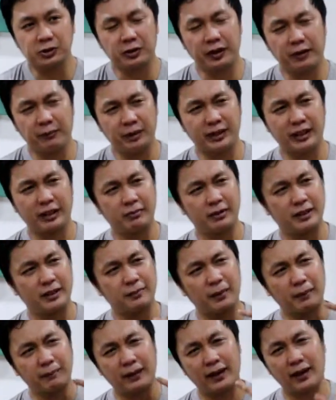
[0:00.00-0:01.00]
So every time na
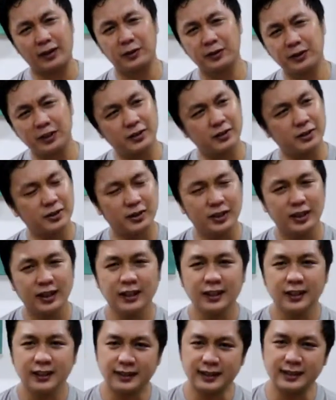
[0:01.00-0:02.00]
napapagod ako,
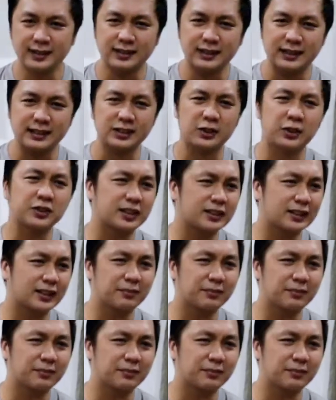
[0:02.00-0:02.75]
stress ako sa